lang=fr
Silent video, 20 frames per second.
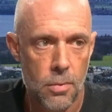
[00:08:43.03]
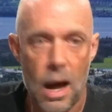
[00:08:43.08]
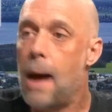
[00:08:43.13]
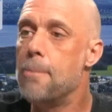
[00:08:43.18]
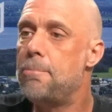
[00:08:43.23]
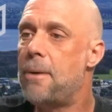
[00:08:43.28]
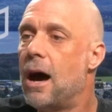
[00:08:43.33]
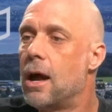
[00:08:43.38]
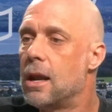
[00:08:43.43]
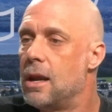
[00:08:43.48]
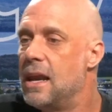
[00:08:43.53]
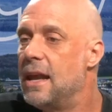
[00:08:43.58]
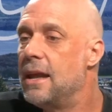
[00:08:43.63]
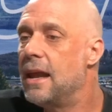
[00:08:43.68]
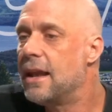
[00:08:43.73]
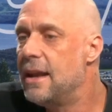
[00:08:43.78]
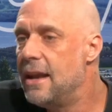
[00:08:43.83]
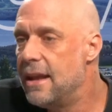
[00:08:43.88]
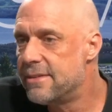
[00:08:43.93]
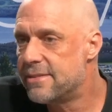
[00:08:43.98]
à part
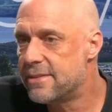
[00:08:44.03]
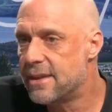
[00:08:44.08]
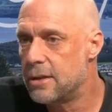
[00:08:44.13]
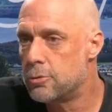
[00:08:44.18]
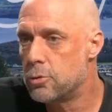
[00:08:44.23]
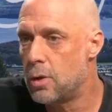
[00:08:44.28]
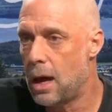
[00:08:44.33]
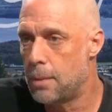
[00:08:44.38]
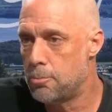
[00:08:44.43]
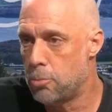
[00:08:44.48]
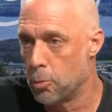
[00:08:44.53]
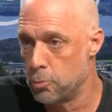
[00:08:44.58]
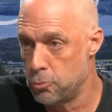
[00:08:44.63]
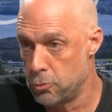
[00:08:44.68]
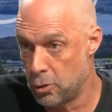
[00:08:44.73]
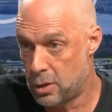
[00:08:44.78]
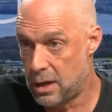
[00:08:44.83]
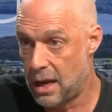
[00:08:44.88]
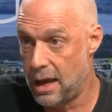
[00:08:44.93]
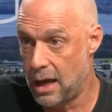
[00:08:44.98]
l'essai de la bombe
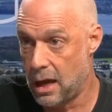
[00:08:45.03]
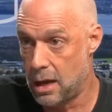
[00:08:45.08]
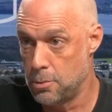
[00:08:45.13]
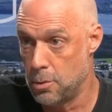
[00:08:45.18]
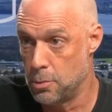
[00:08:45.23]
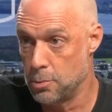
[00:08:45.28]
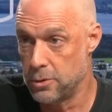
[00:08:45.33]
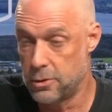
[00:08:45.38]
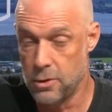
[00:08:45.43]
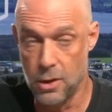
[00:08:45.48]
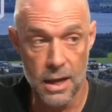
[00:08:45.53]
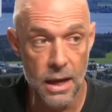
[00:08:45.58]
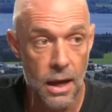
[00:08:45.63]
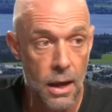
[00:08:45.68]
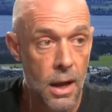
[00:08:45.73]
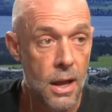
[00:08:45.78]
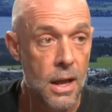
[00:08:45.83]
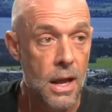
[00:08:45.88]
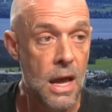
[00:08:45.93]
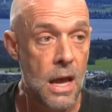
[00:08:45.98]
nucléaire à un moment donné,
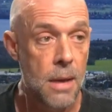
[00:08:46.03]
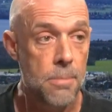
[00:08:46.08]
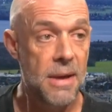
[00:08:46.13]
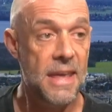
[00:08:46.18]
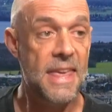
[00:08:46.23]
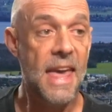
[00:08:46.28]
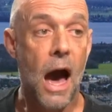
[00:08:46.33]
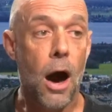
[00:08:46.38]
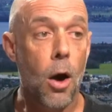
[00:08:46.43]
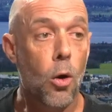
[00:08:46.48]
mais il n'y a